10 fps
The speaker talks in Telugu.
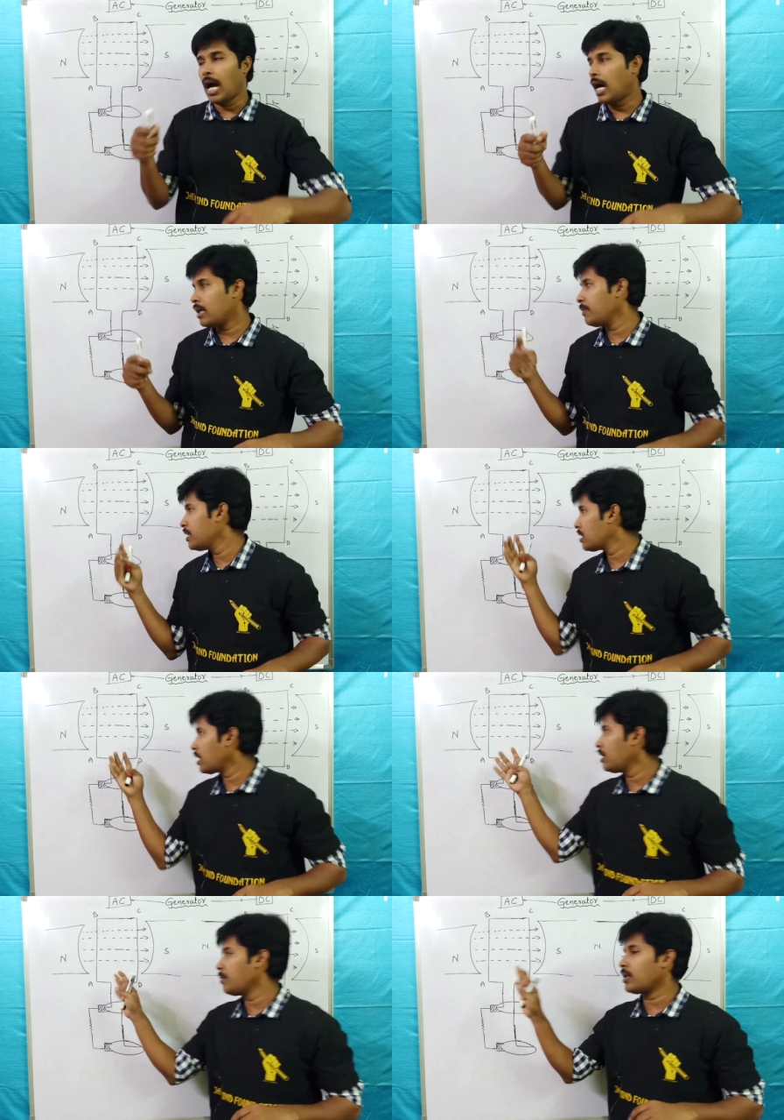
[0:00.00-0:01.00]

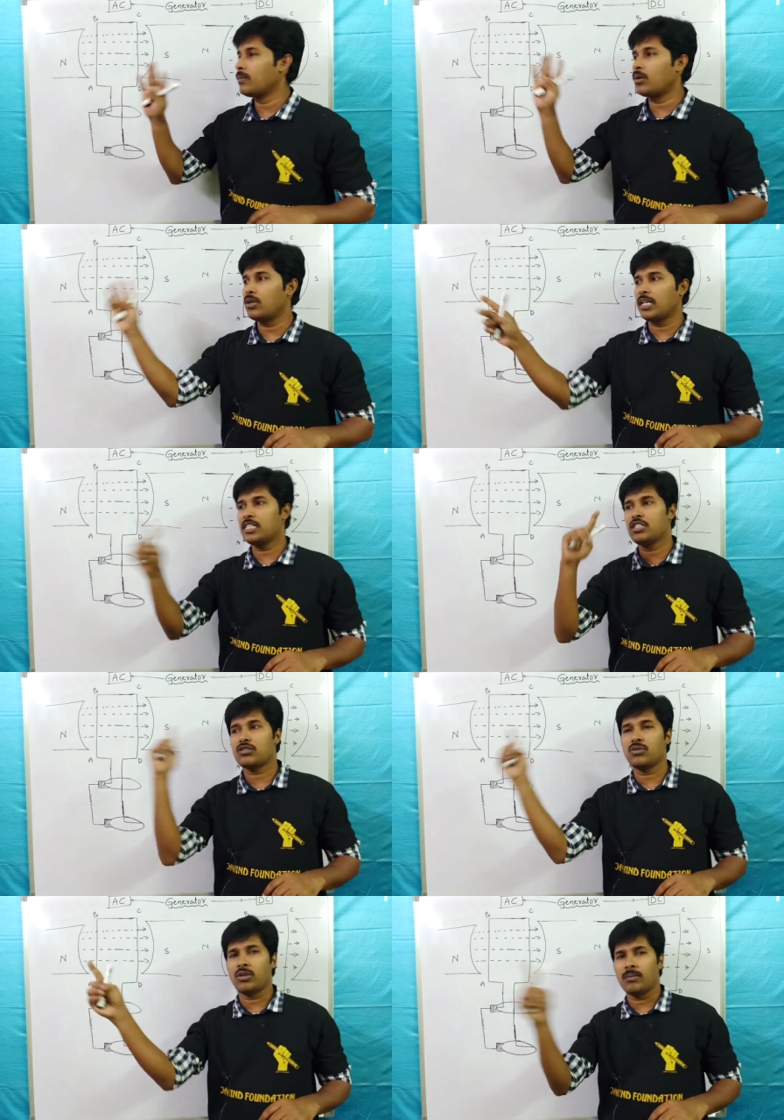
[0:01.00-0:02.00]
ఆర్మేచర్ని మనం రొటేట్
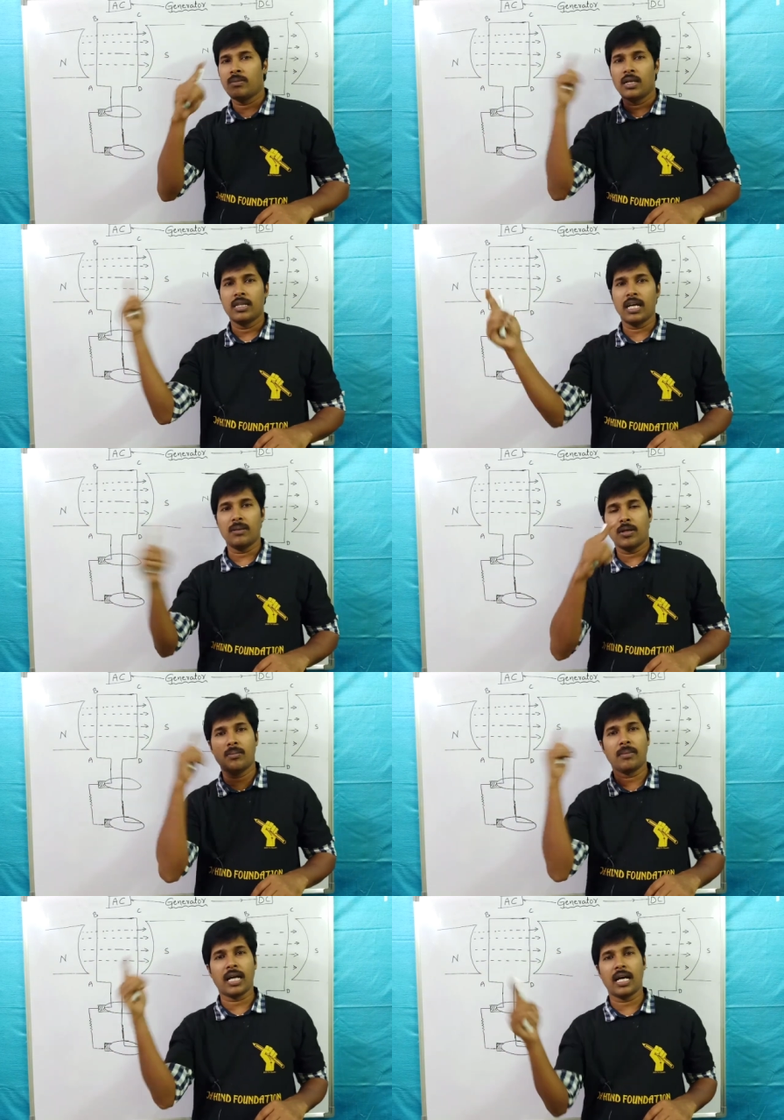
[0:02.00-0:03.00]
చేస్తుంటాం దాన్ని
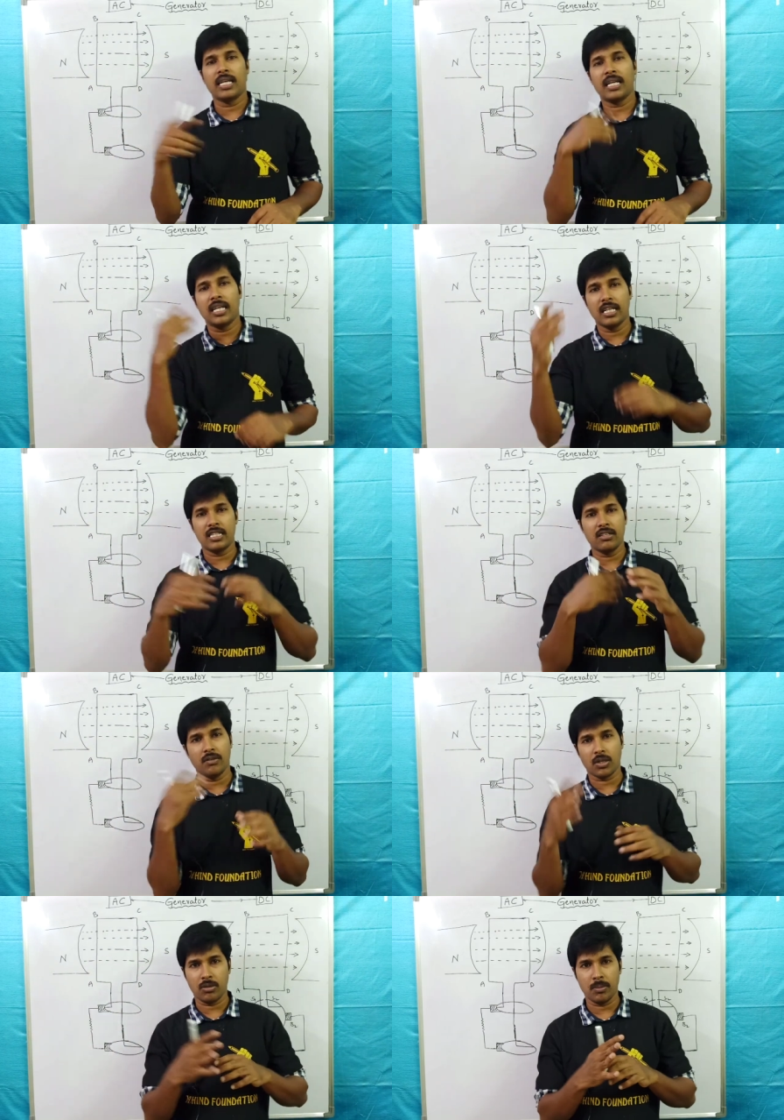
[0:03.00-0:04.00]
మనం మెకానికల్ ఎనర్జీ
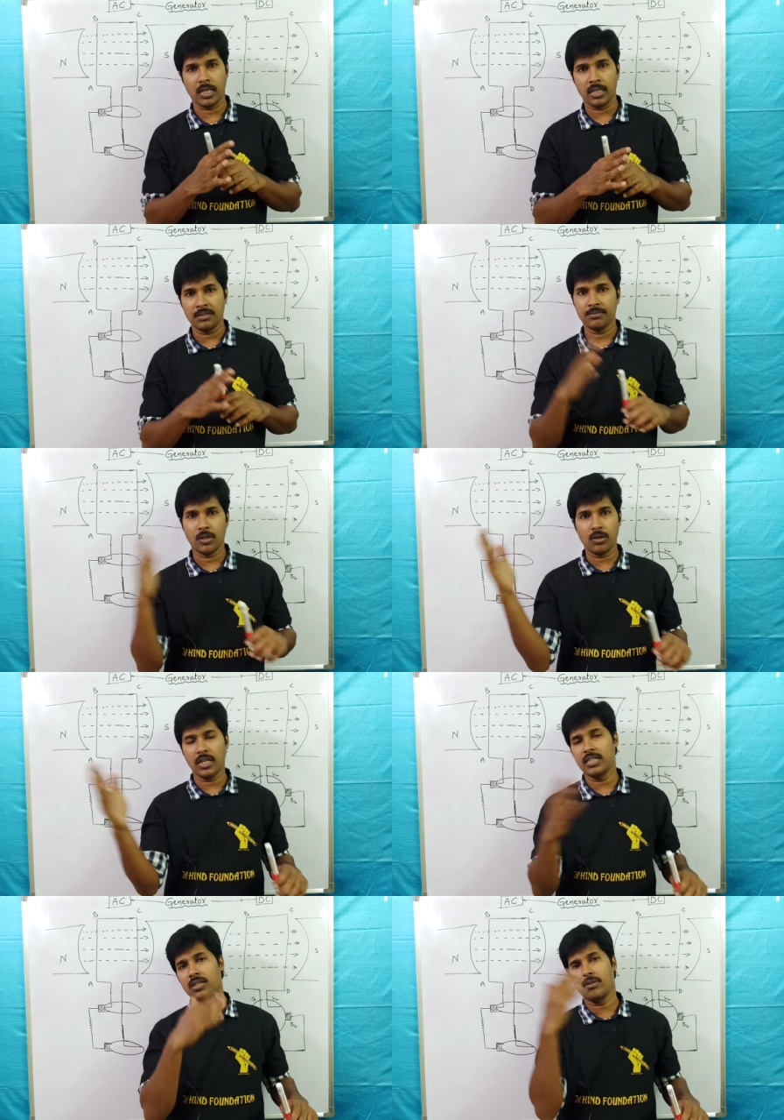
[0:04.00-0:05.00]
ఇవ్వటం అనమాట అది
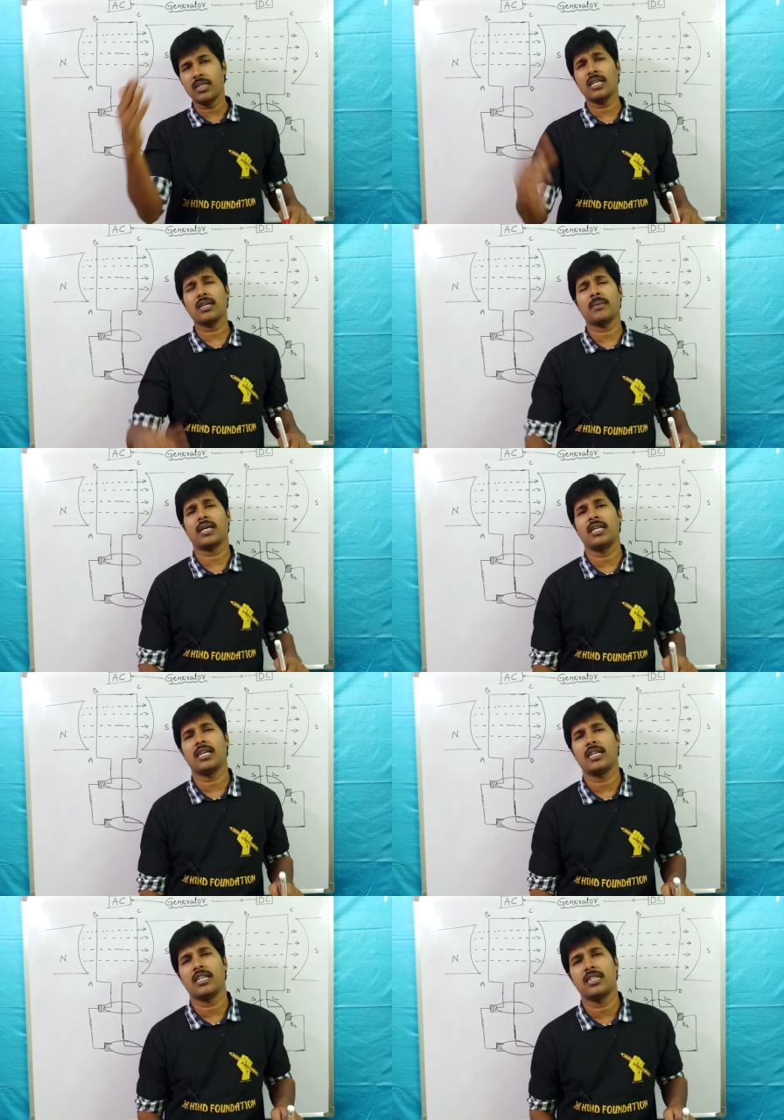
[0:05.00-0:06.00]
రొటేట్ చేయటం అంటే దానికి
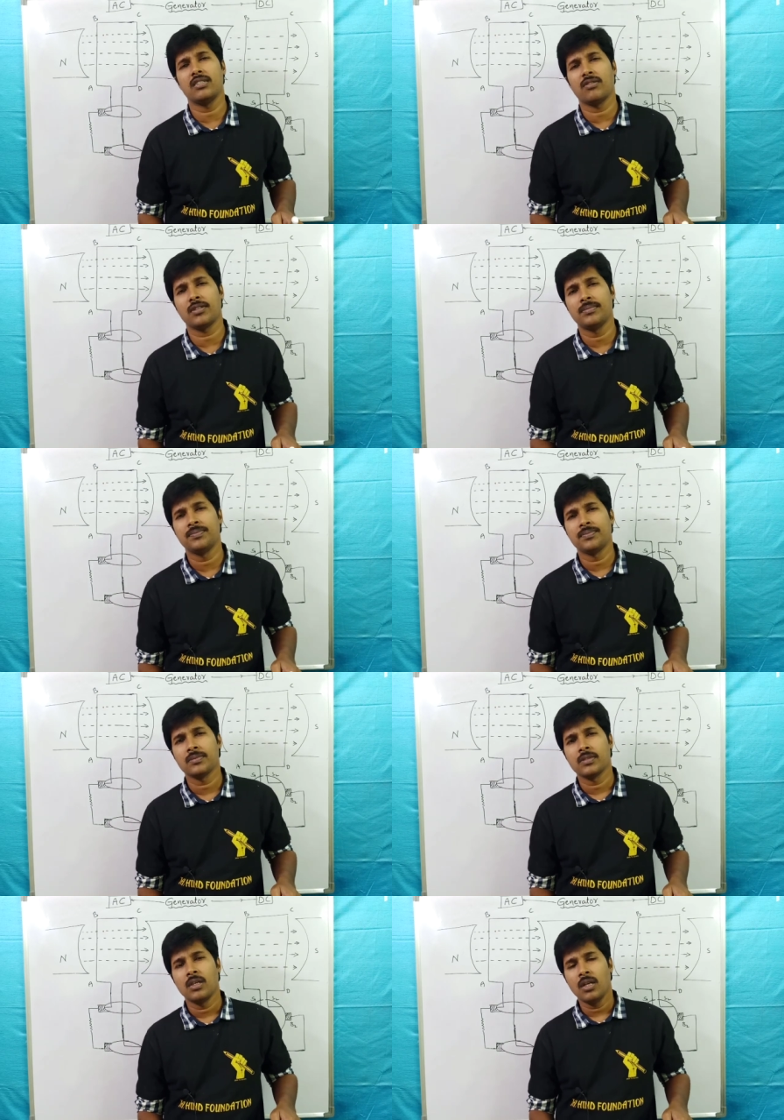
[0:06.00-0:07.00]
మెకానికల్ ఎనర్జీ ఇవ్వటం
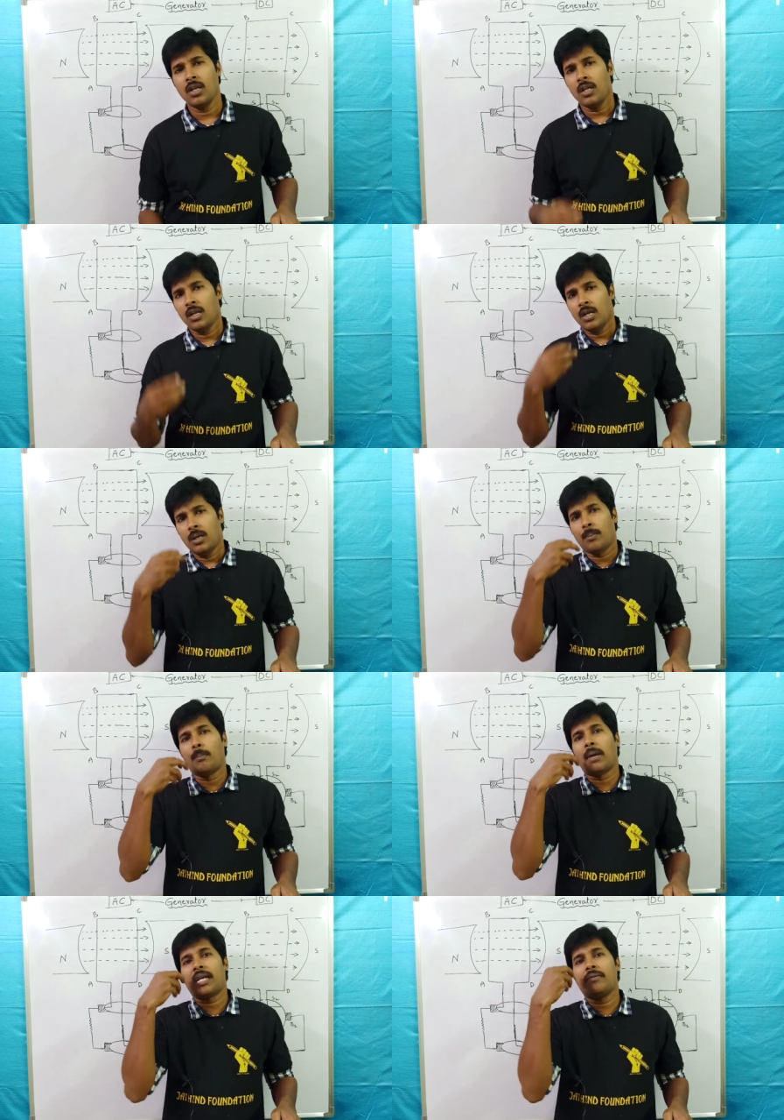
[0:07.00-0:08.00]

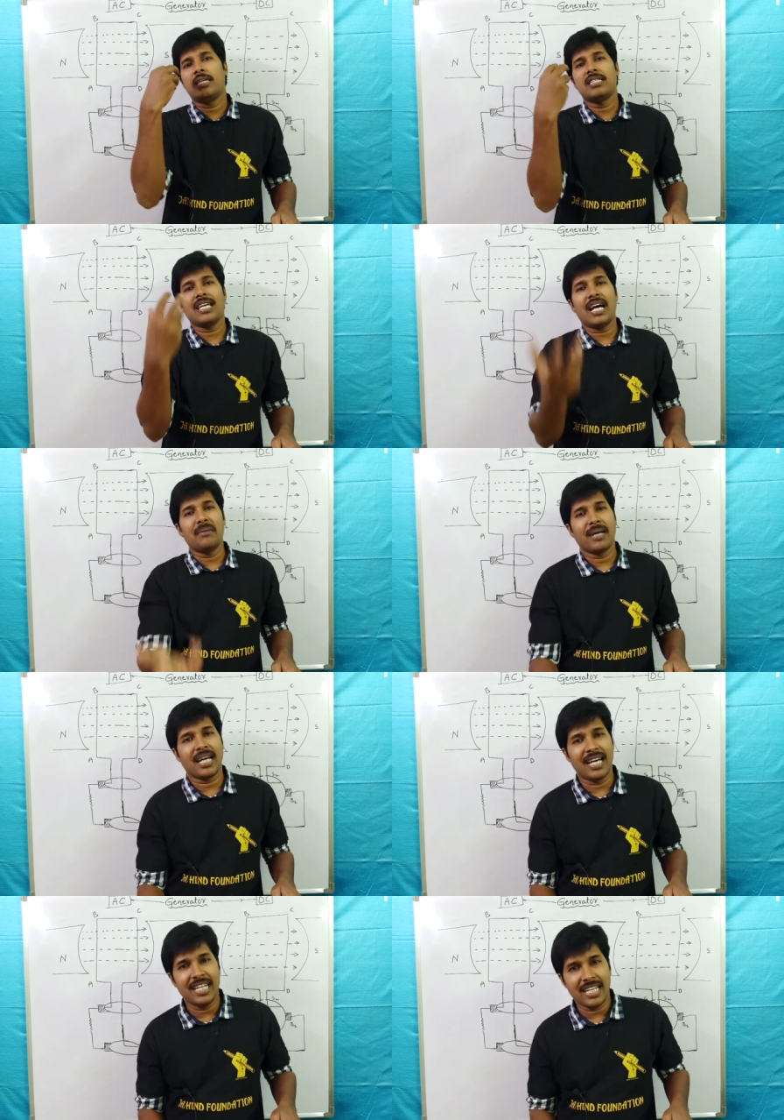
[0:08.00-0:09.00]
మనం ఇచ్చే ఆ
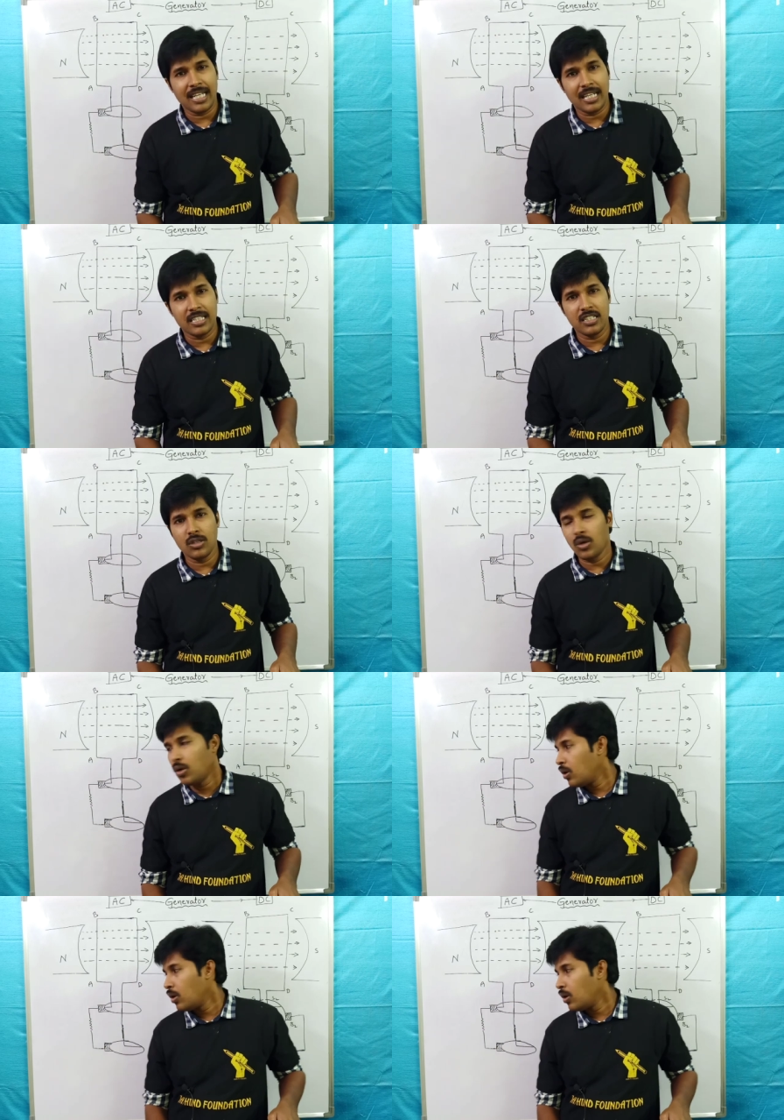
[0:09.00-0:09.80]
మెకానికల్ ఎనర్జీతో